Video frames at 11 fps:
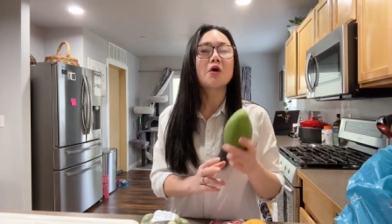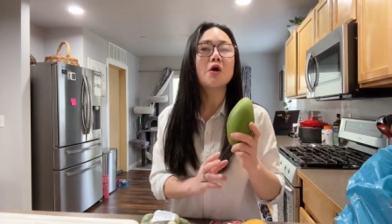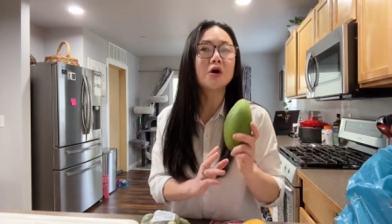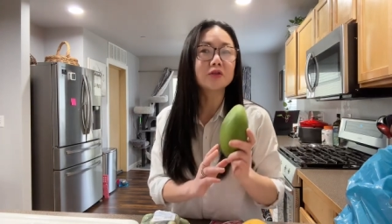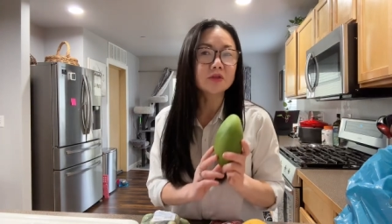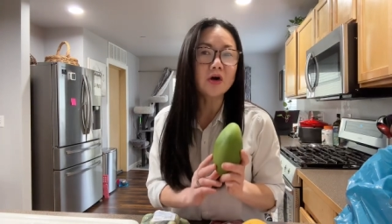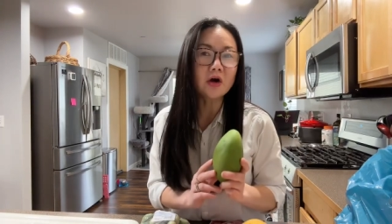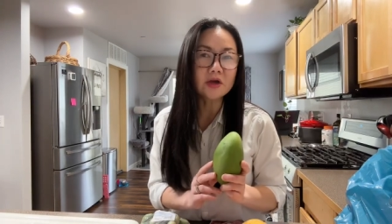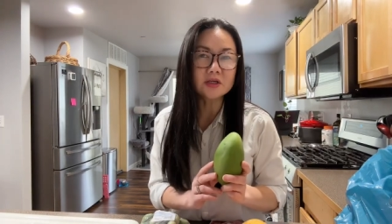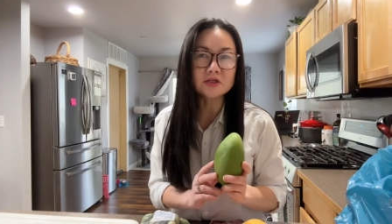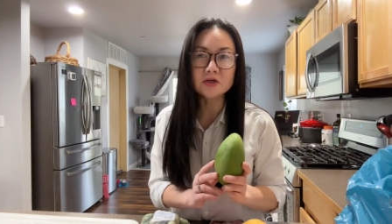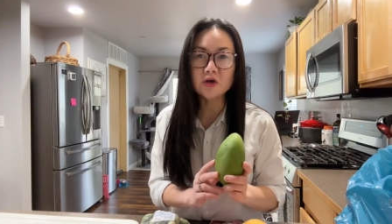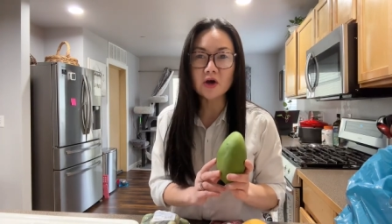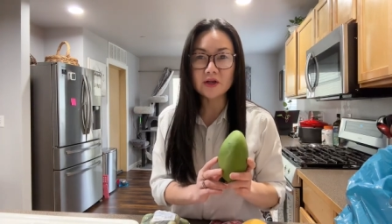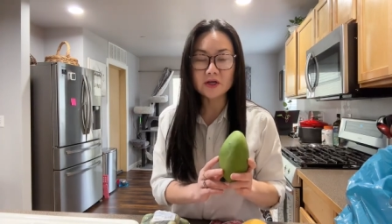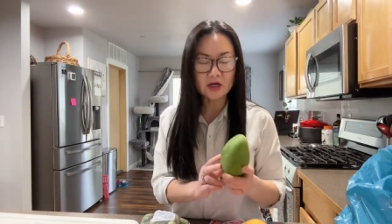ขอต่ออีกจักน้อ
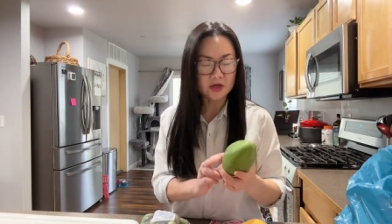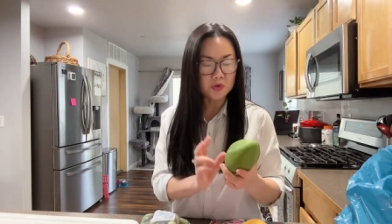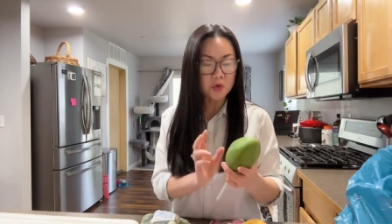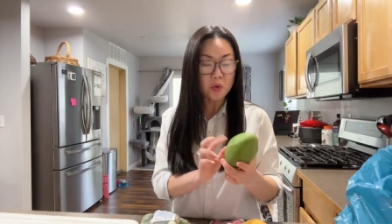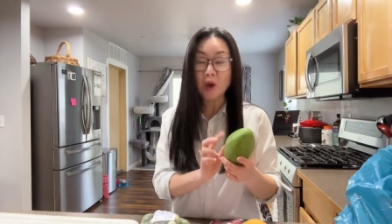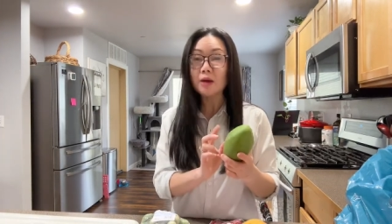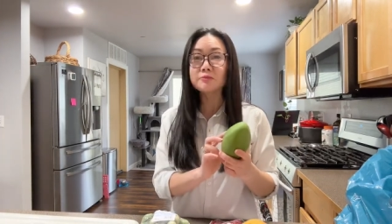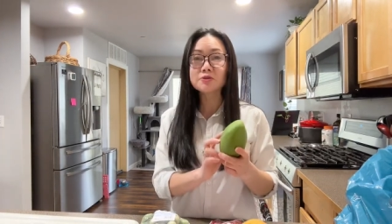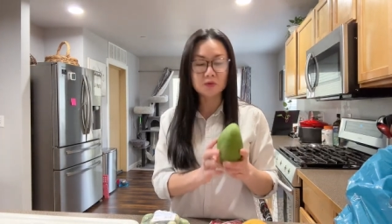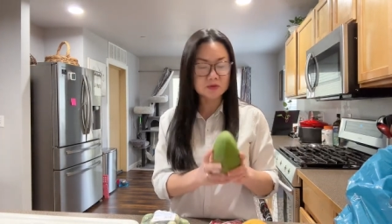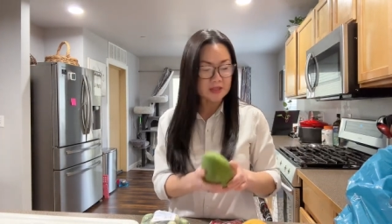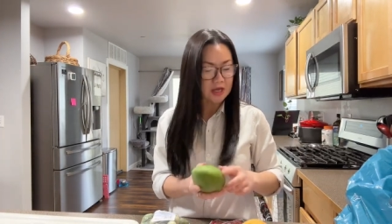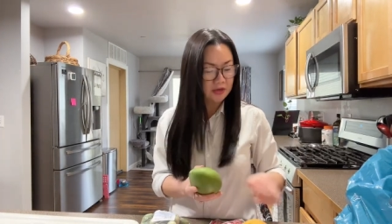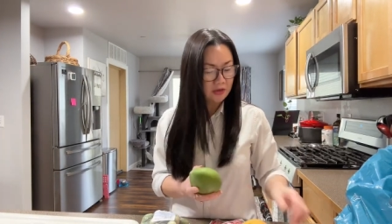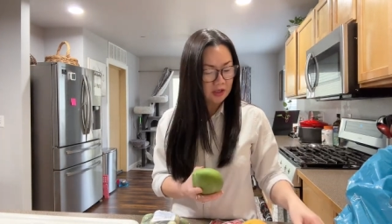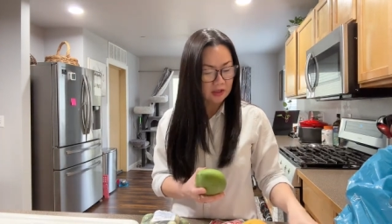ยเด้อค่ะด้วยความสงสัย
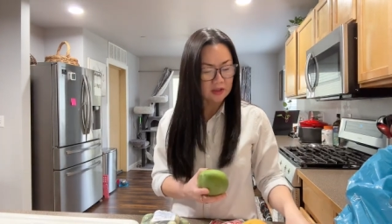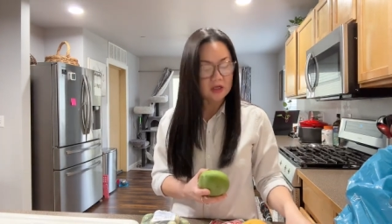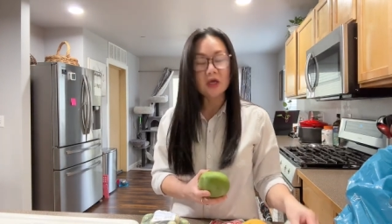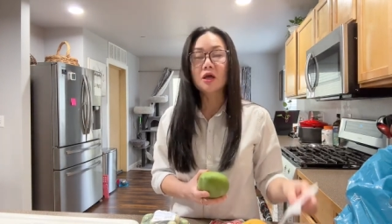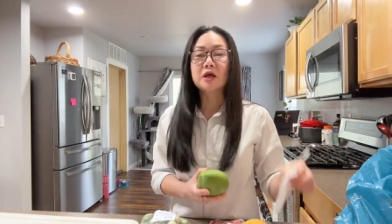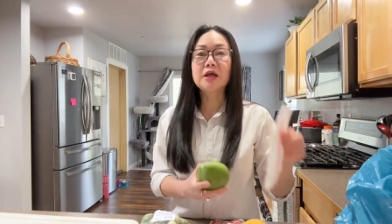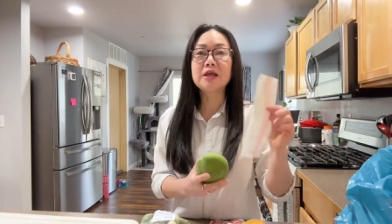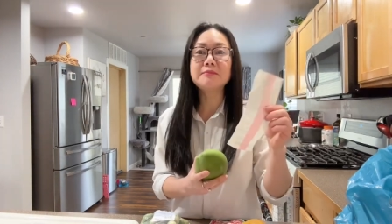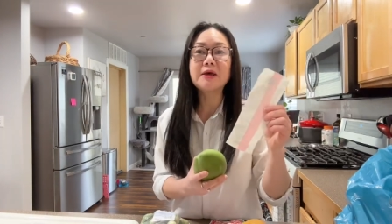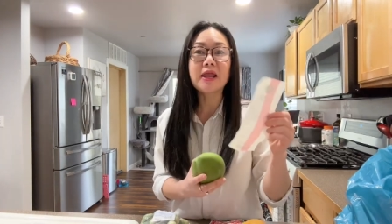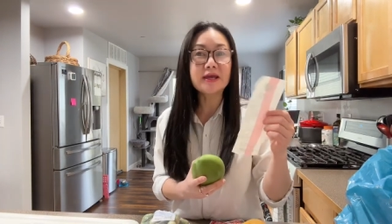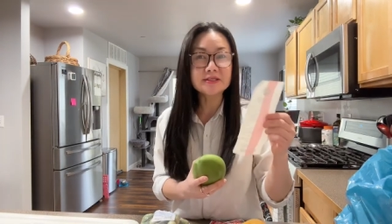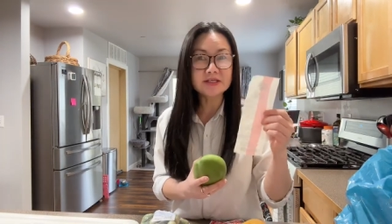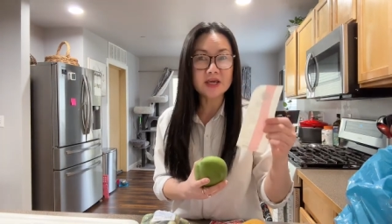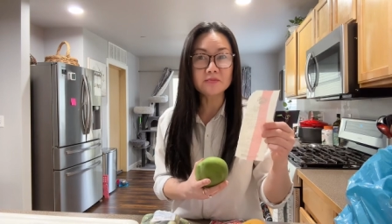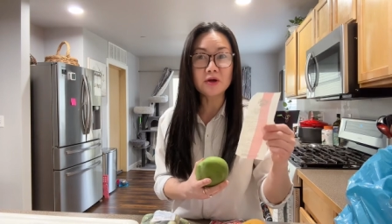เนาะค่ะก็เลยมาไล่
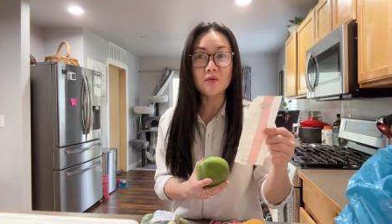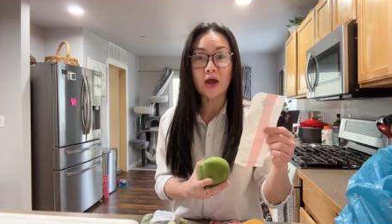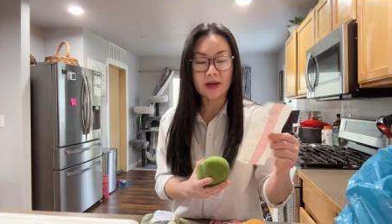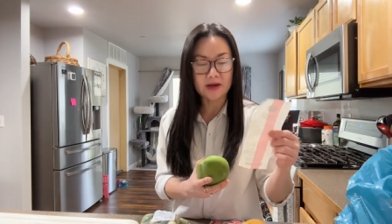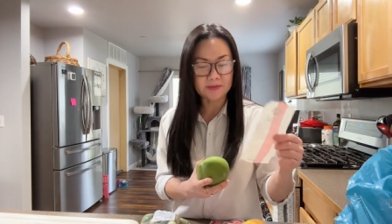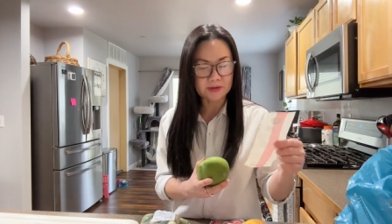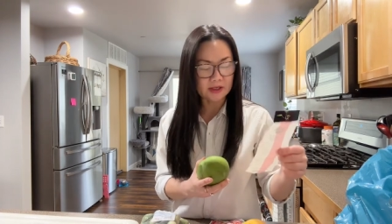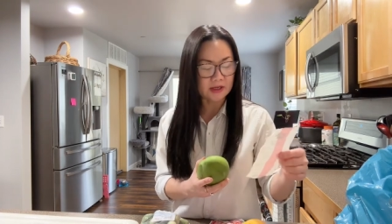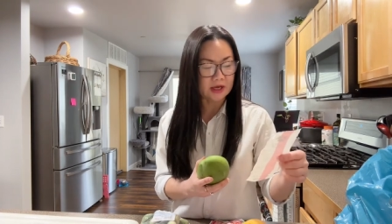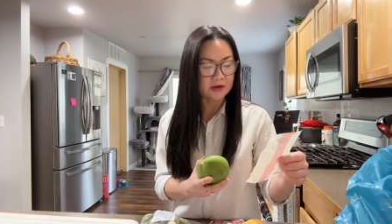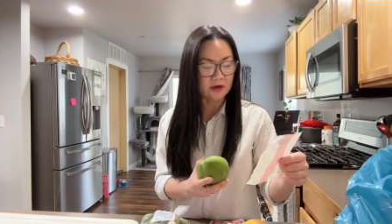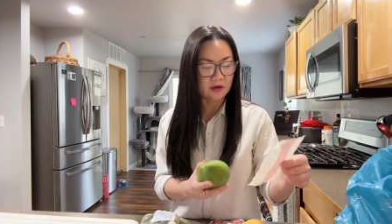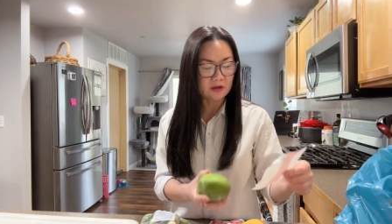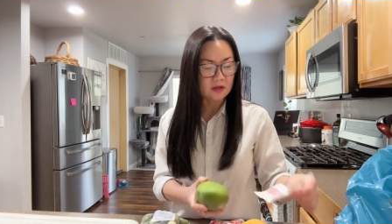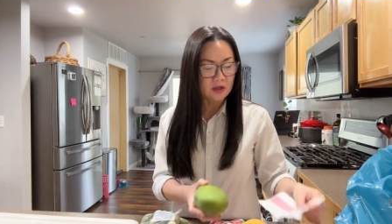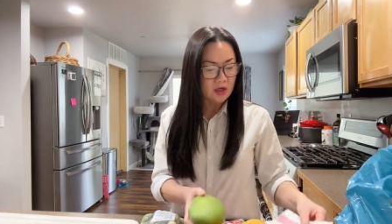เช็คเบื้องว่าอันใดเป็นอันใดเนาะ
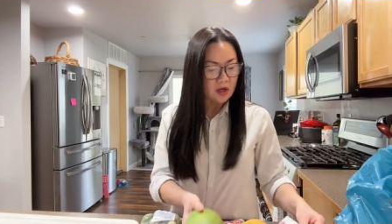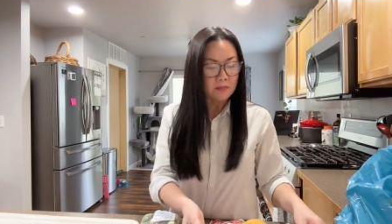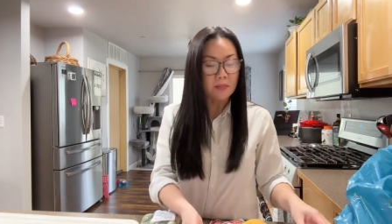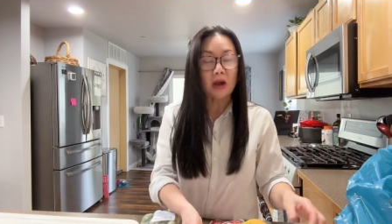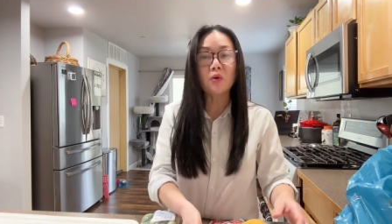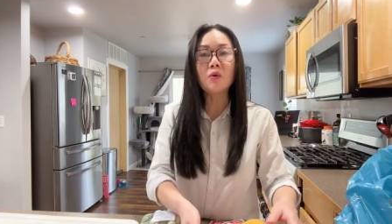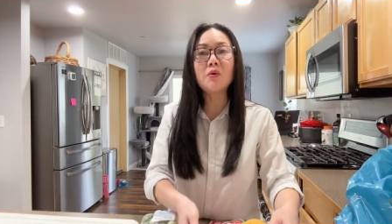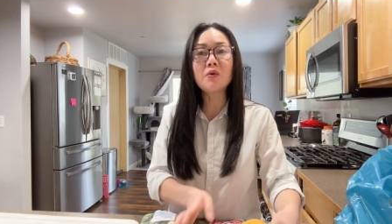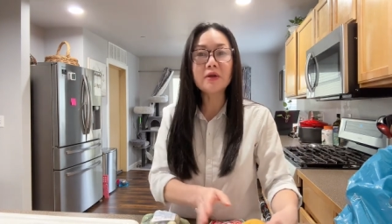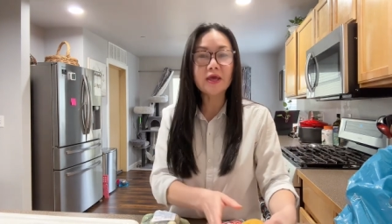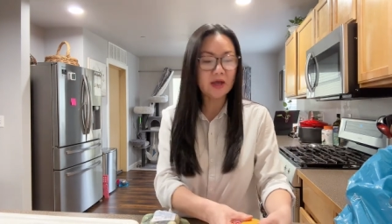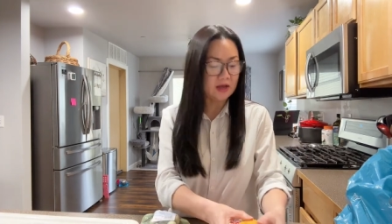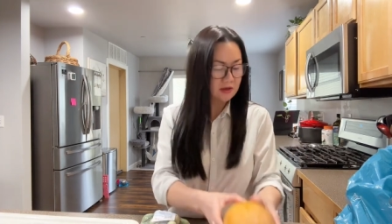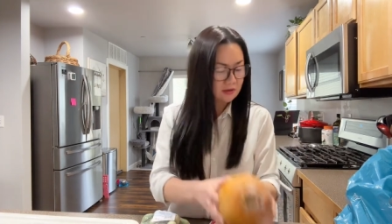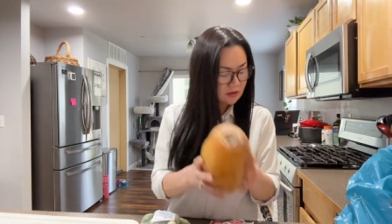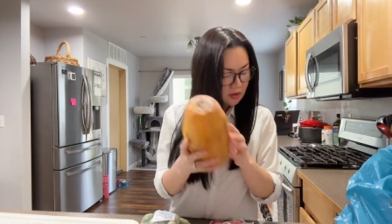บักฮุ้งเนี่ยค่ะ
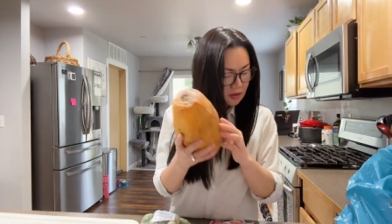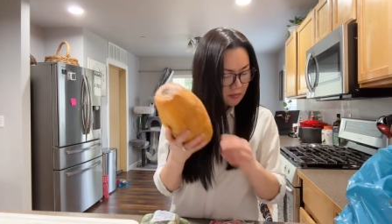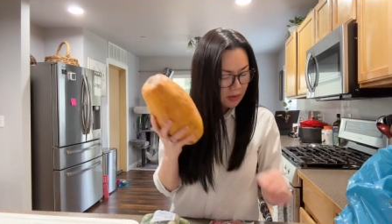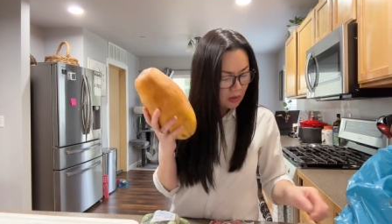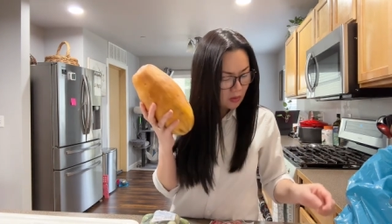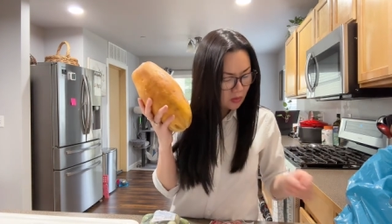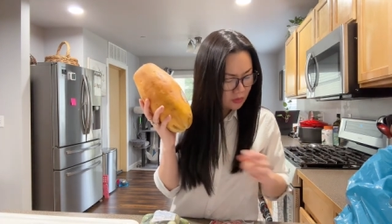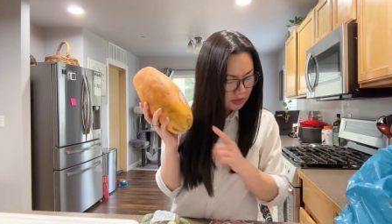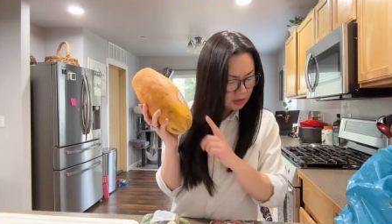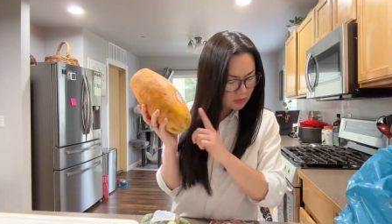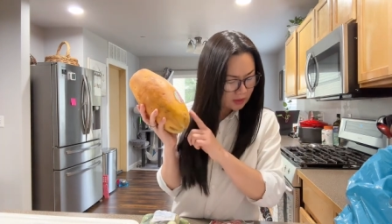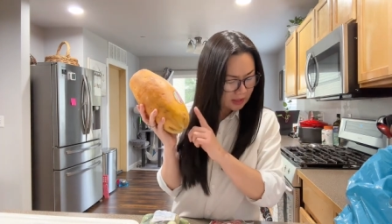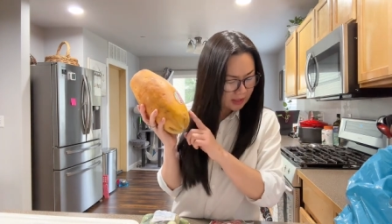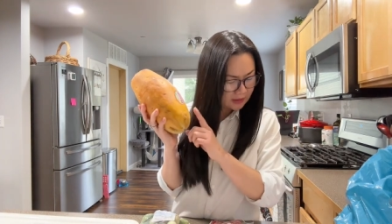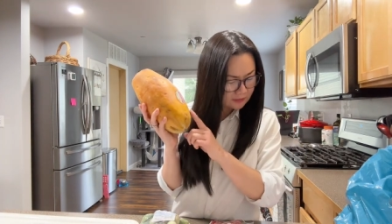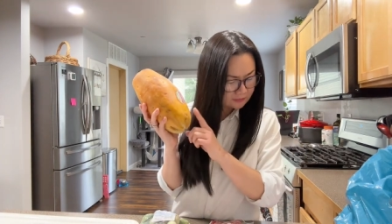บักฮุ้งนี่น้วยละ